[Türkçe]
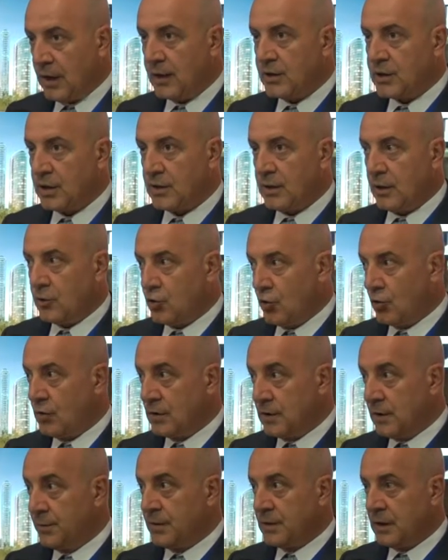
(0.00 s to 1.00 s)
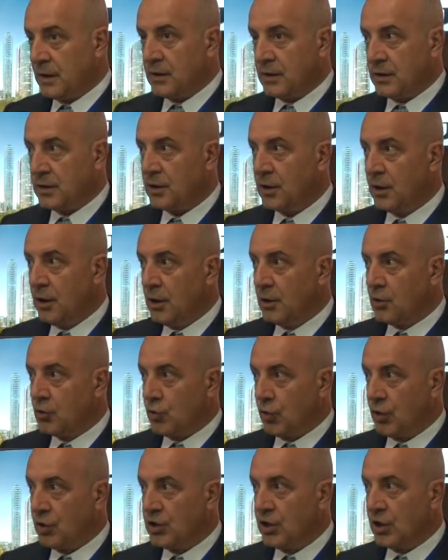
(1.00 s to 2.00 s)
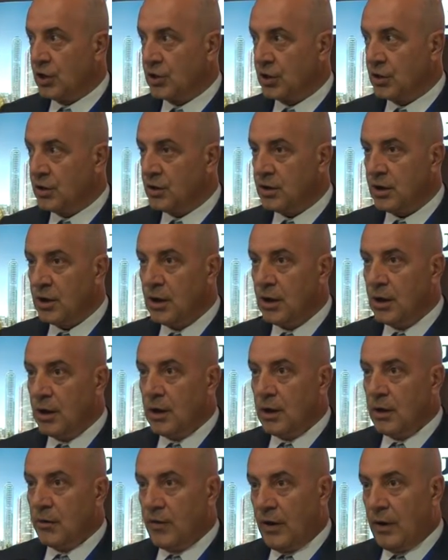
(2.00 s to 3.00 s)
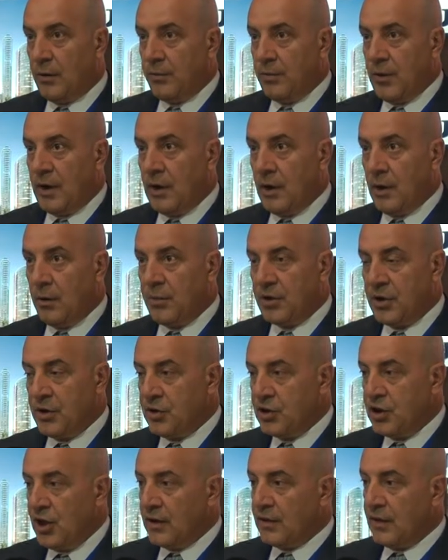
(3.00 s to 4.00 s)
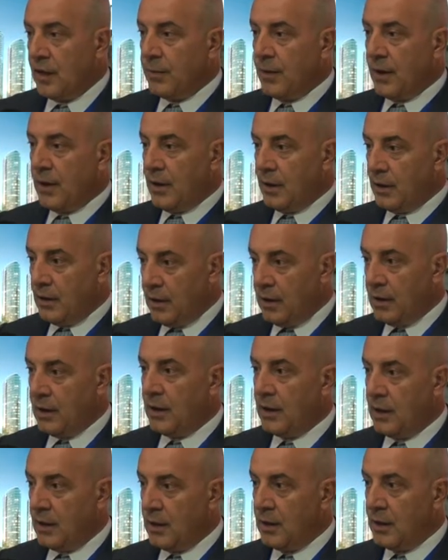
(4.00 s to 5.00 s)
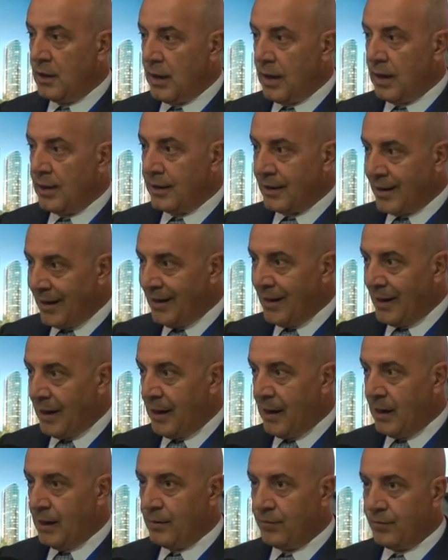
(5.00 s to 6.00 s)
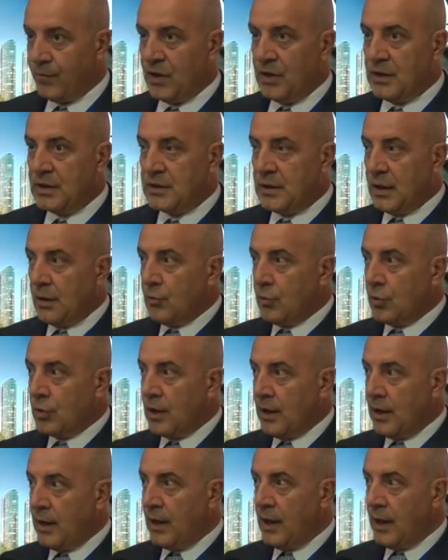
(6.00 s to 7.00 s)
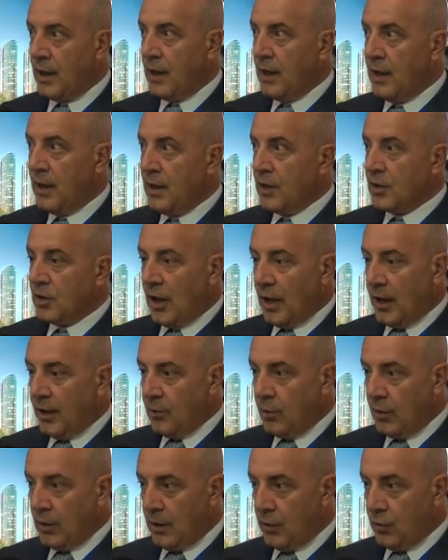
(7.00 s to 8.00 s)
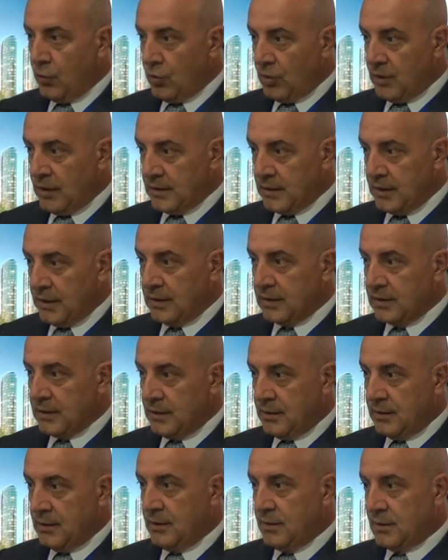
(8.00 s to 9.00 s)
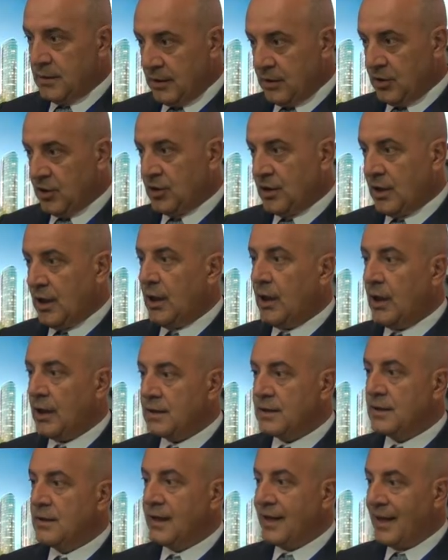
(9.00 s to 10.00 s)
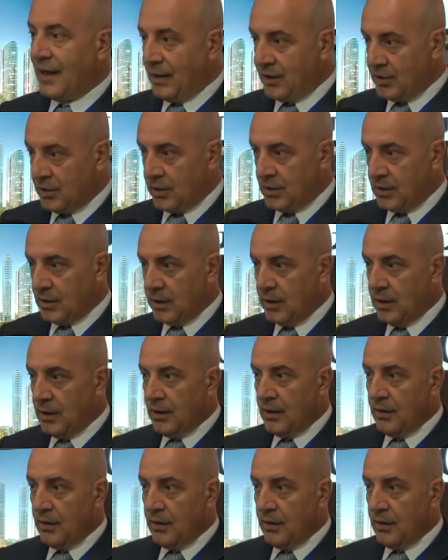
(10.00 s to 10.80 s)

Gerçekten çok hızlı bir satış süreci yaşadık. Ve e, birinci etaba e, yani galaya en İstanbul Gala'ya dahil olan ünite sayısının satışta aslında geçtik.